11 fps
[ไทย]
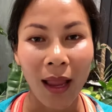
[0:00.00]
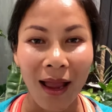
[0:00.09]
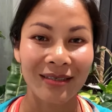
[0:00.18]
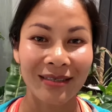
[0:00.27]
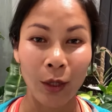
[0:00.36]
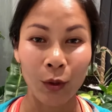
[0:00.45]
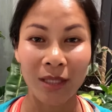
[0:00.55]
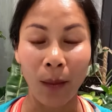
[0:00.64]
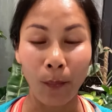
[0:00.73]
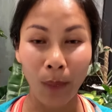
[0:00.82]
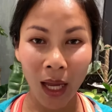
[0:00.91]
เราสา
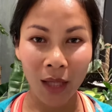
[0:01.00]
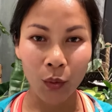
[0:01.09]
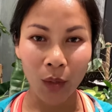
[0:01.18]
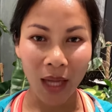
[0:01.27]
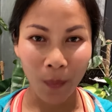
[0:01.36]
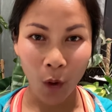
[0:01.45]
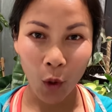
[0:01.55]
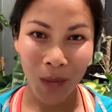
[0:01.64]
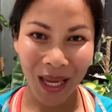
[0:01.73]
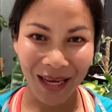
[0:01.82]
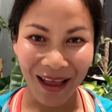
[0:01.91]
มารถดูแลพ่อแม่
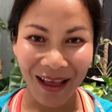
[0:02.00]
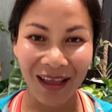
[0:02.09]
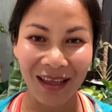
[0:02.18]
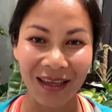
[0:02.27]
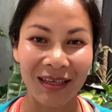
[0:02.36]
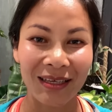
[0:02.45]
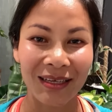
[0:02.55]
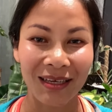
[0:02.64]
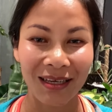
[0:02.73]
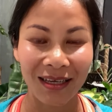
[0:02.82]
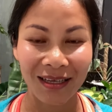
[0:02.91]
ได้
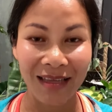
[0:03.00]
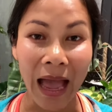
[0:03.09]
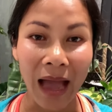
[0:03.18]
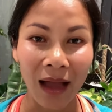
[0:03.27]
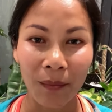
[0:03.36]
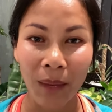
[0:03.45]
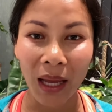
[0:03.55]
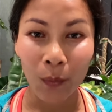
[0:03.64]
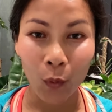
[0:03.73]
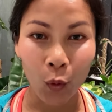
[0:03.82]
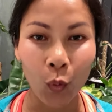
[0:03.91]
อย่างภาค
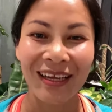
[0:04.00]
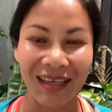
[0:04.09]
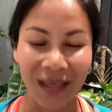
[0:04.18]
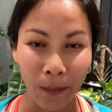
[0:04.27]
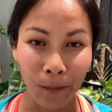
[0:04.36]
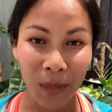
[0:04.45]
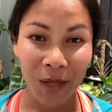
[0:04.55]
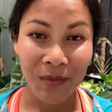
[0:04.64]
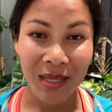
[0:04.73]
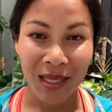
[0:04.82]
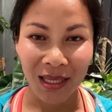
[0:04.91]
ภูมิไม่
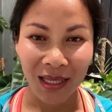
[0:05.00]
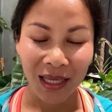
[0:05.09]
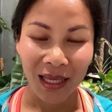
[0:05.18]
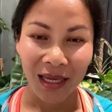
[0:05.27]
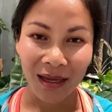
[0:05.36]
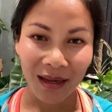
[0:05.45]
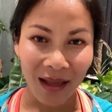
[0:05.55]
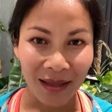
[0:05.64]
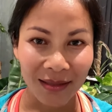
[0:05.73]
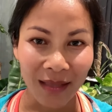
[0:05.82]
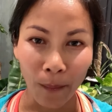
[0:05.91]
มีใคร
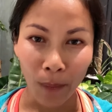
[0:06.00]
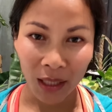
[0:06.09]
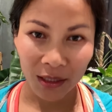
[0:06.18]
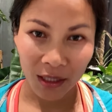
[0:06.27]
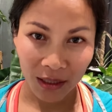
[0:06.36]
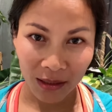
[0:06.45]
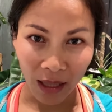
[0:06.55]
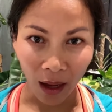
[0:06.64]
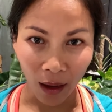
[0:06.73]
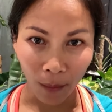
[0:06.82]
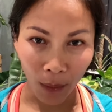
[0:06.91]
สามารถที่จะ
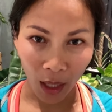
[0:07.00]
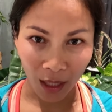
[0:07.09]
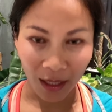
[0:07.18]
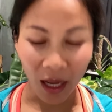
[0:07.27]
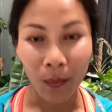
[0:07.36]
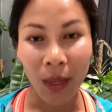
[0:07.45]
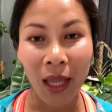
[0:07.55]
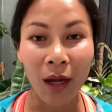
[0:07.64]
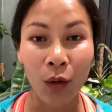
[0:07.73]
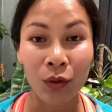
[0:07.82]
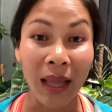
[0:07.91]
มาทำให้เรา
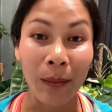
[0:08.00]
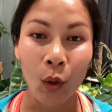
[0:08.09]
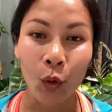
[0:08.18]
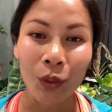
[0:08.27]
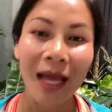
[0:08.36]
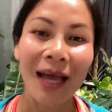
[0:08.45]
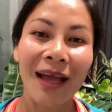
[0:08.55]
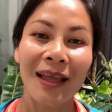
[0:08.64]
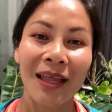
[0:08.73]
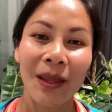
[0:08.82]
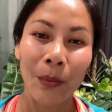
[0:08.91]
ต่ำลงได้
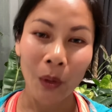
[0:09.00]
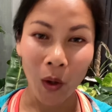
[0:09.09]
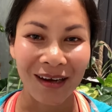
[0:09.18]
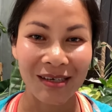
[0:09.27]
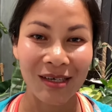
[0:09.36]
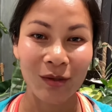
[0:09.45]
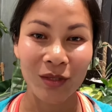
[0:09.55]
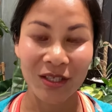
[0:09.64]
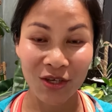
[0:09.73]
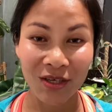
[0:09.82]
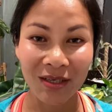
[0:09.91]
เพราะเรา
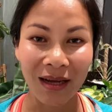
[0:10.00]
เชื่อ